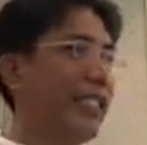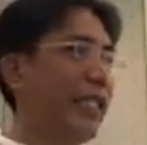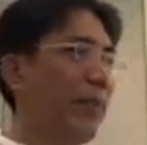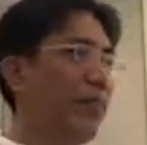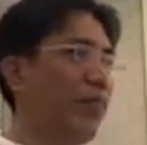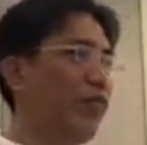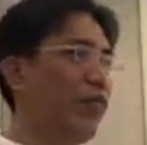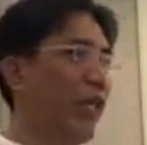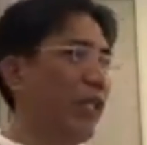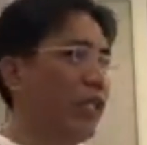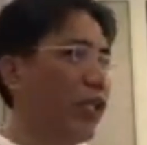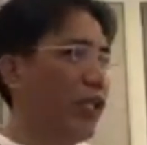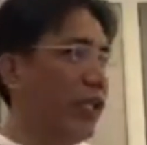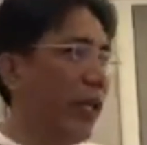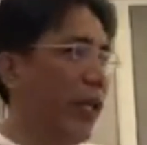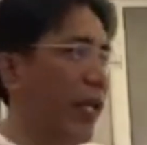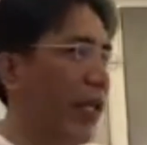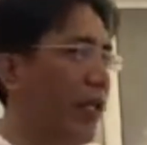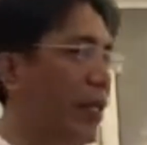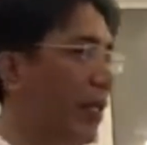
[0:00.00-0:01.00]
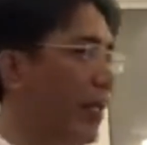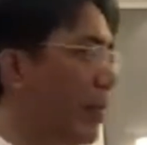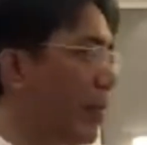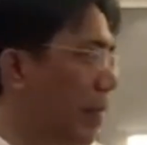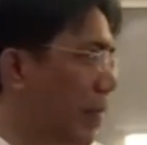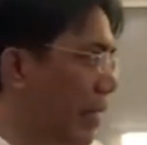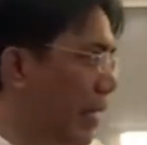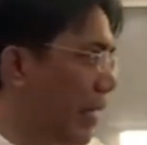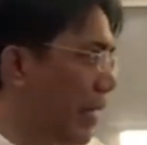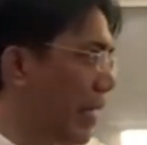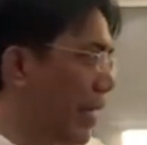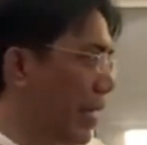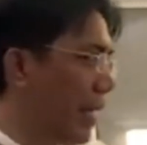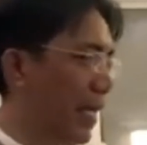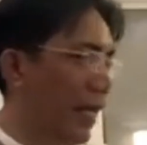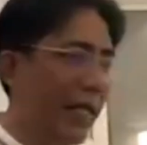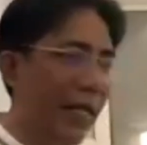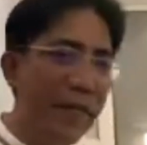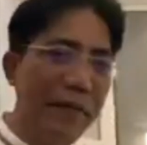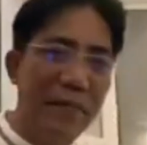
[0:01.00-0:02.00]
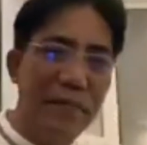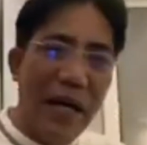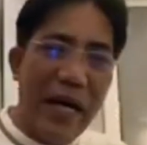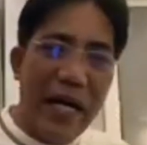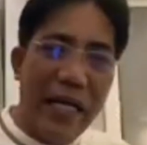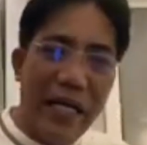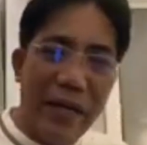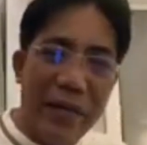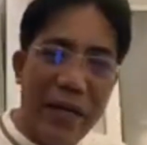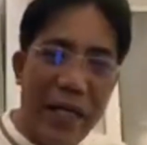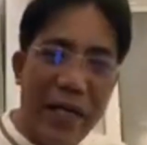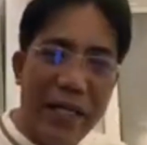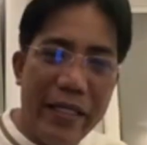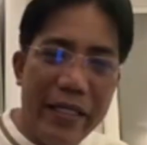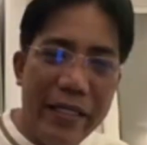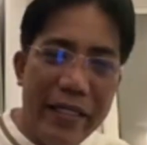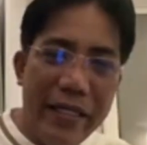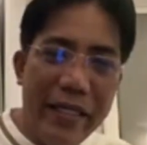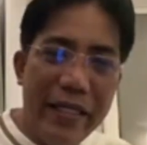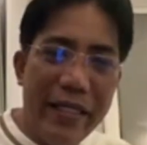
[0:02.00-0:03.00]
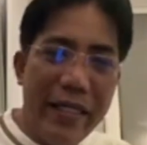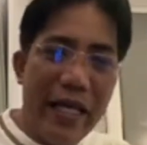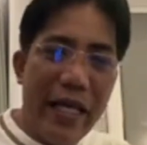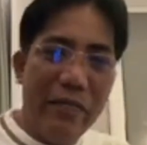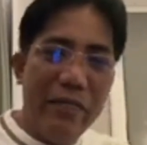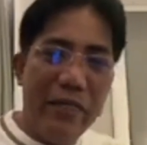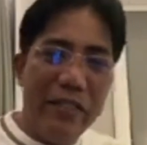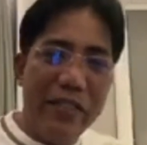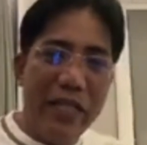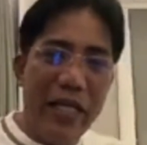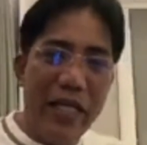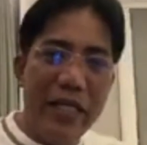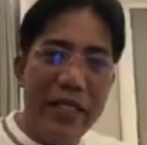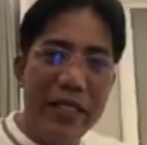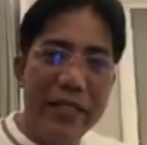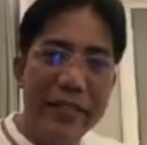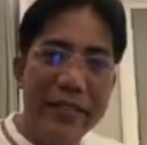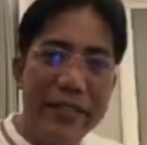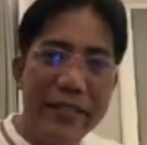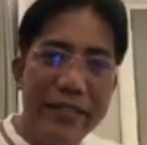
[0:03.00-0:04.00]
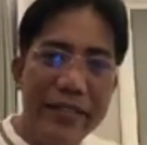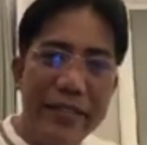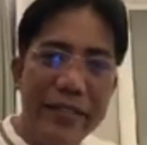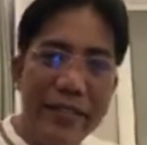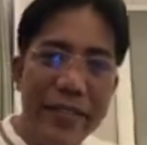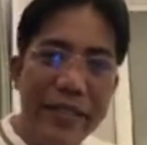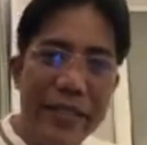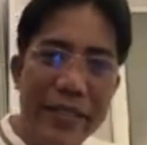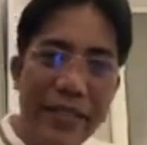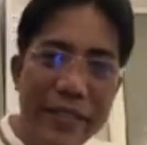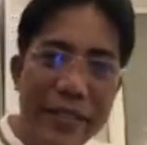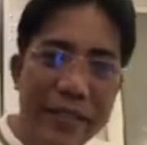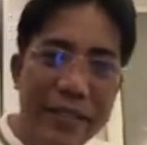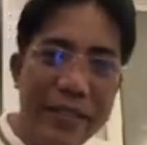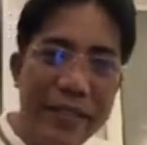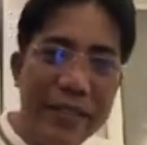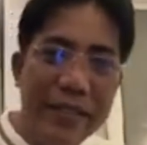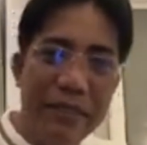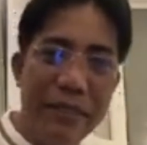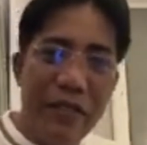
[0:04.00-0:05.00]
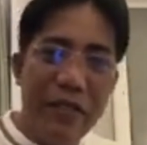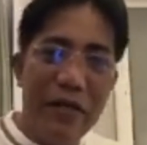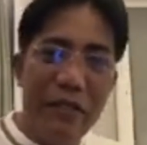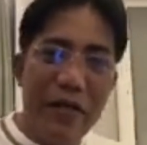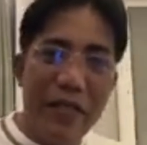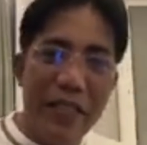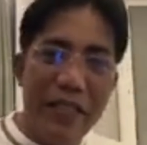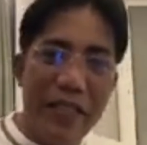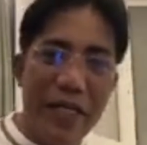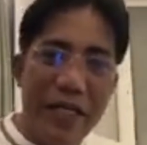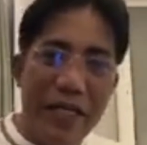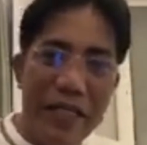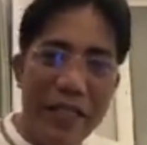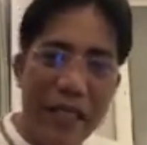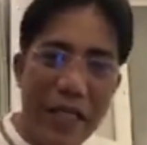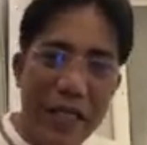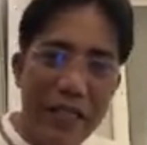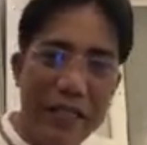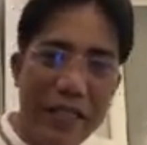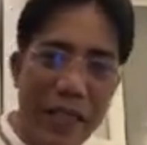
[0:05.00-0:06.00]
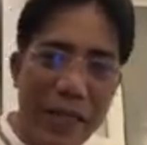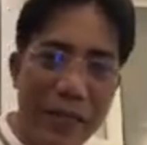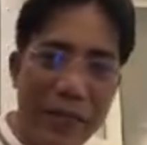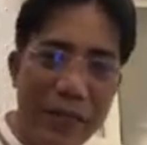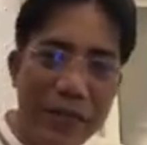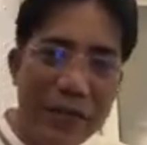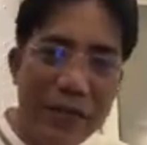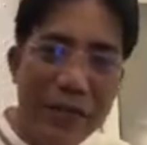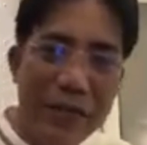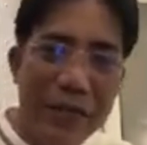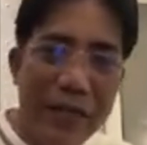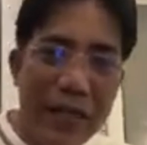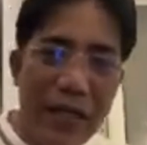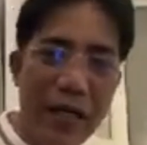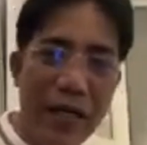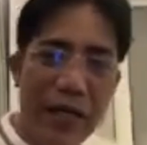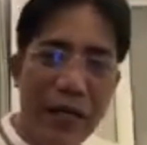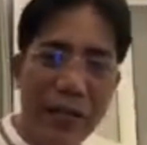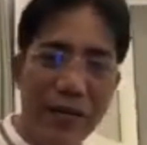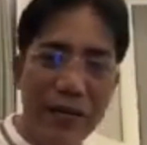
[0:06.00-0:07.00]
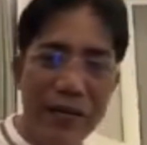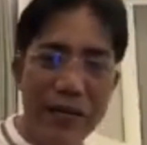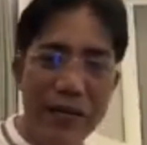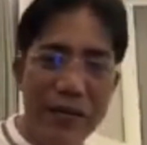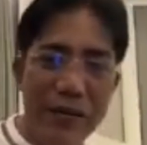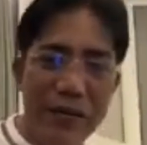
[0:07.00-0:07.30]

isang buwan to eh. Eh, baka naman. Lovely J. Oo. May humanitarian tayo sa Ramon. Oo.